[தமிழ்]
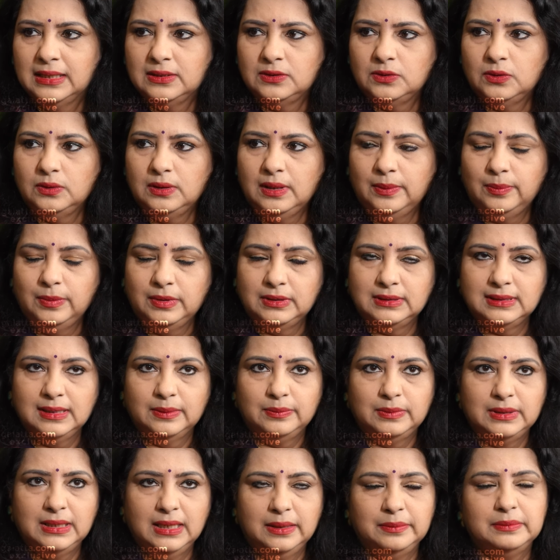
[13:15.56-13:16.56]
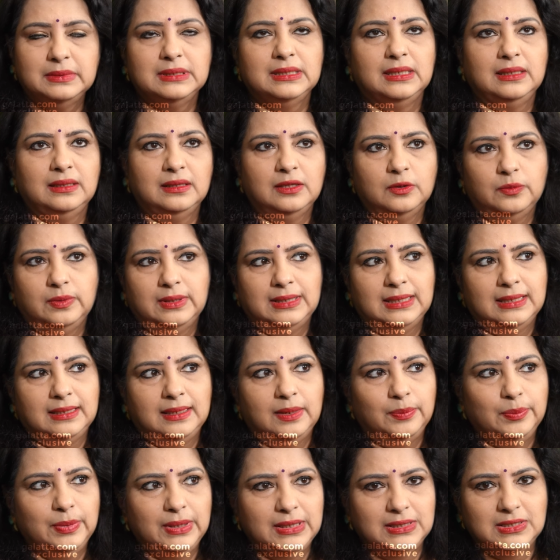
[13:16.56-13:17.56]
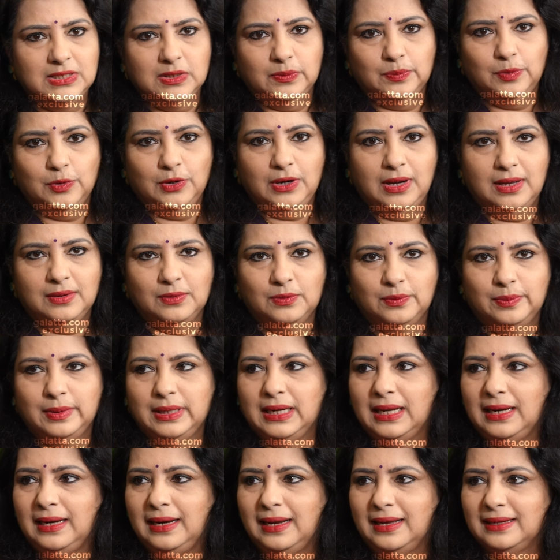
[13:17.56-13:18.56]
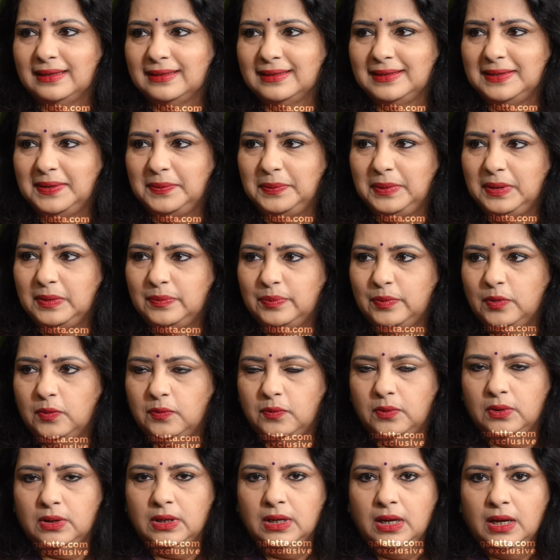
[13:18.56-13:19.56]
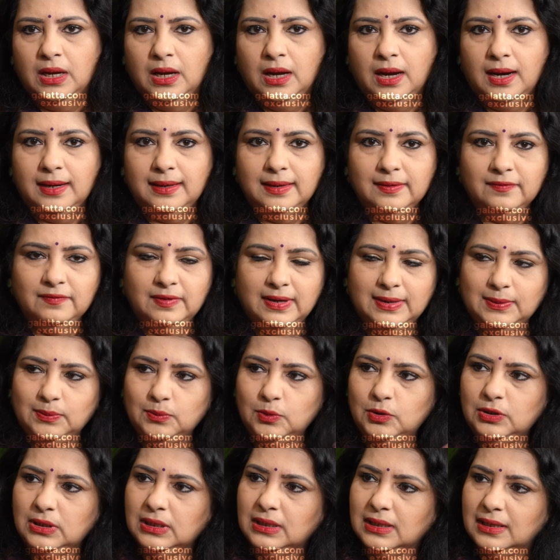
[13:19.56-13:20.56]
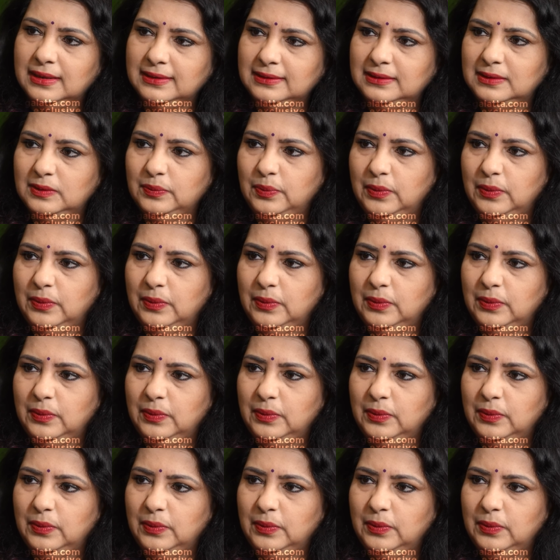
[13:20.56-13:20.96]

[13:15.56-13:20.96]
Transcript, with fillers: ஸோ நம்ம சம்டைம்ஸ் இந்த வெதரில் பீச்சுக்கு போகலாம் ரொம்ப நல்லா இருக்குது அப்படின்னு போவோம் ஆனால் வரும்போது கருத்து